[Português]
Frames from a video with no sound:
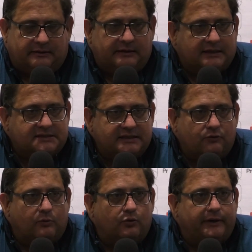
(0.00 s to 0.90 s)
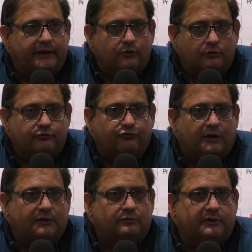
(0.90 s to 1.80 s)
E assim como ele, outros
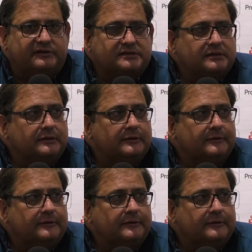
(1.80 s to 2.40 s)
jogadores.